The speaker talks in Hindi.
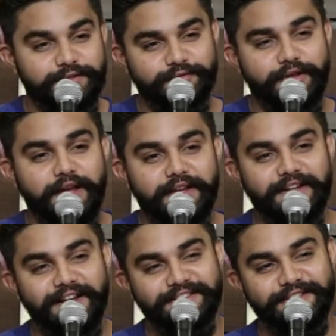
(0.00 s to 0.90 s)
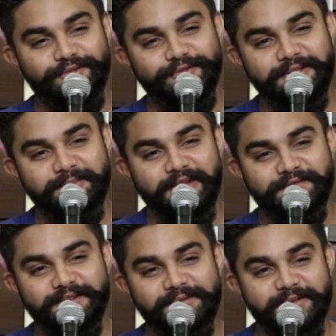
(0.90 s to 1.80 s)
सुना है कातिलों की
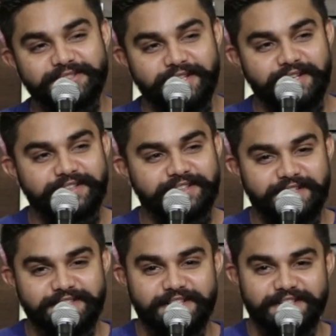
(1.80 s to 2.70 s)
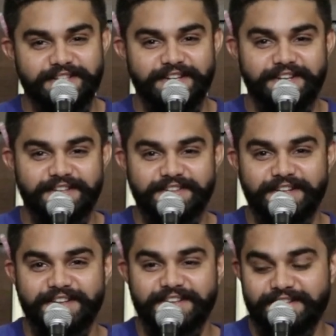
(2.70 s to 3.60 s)
महफिल में जन्नत का चर्चा
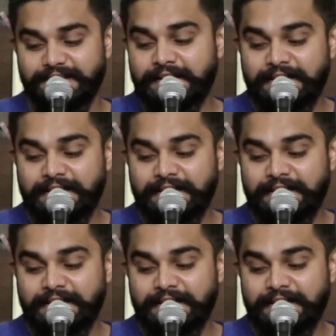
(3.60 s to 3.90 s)
रहता है